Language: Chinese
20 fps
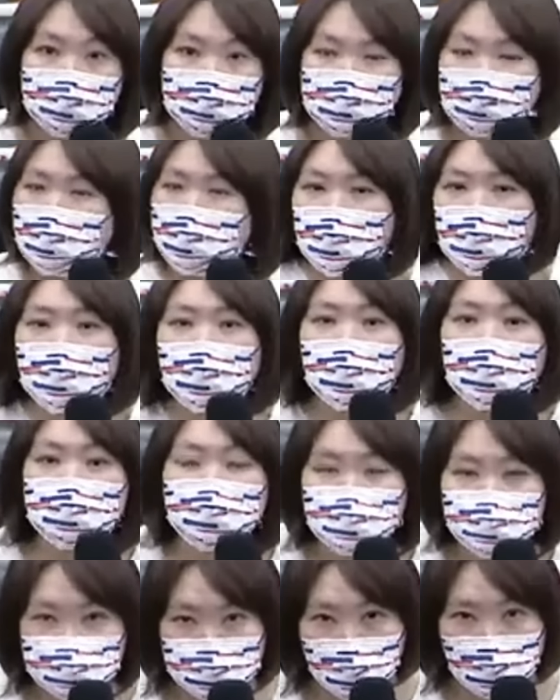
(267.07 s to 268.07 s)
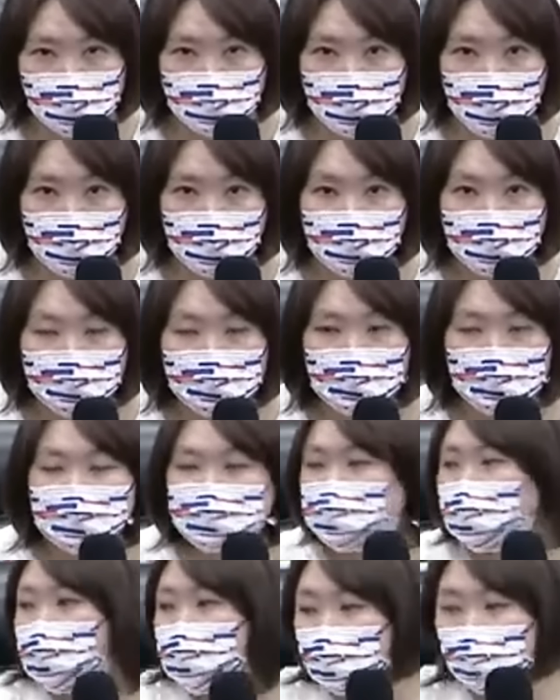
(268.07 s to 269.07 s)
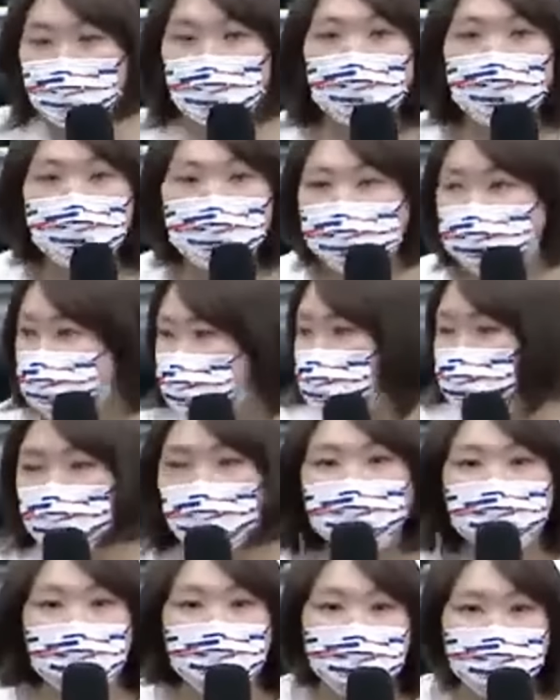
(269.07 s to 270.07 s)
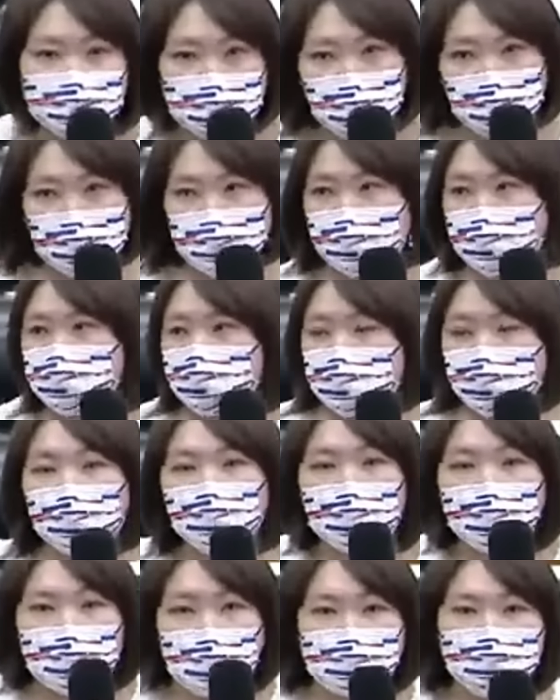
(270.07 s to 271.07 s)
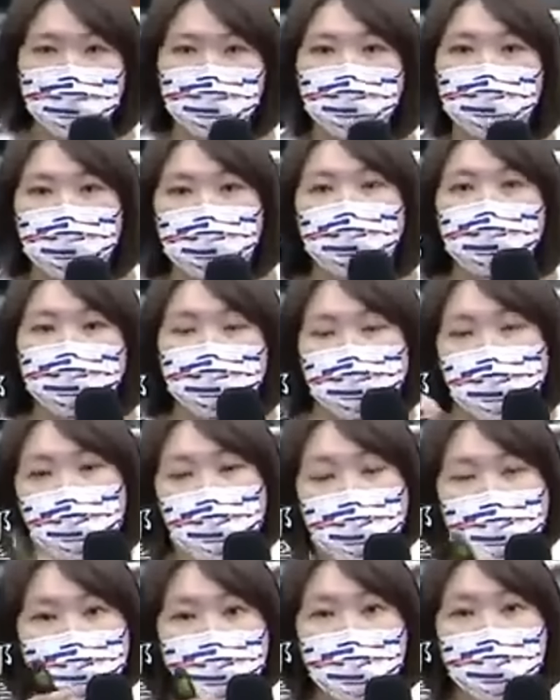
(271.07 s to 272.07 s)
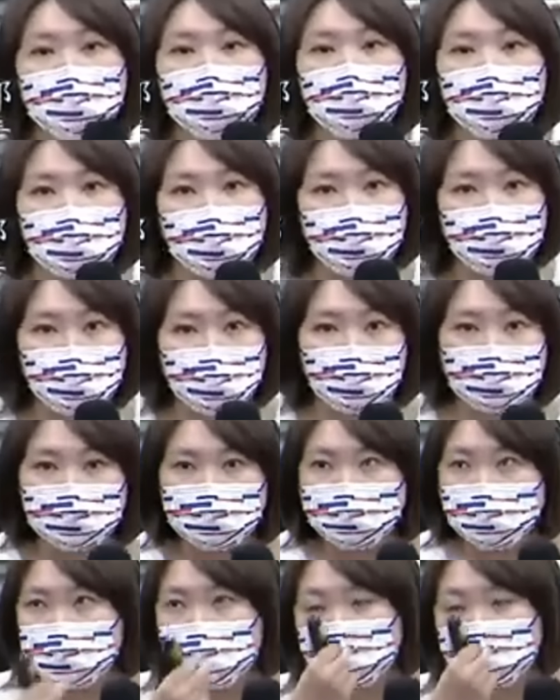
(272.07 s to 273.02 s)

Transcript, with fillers: 你有好好督导吗？你现在每天只紧张到处找议员说要不要赶出去，可是你从来没有跟我沟通。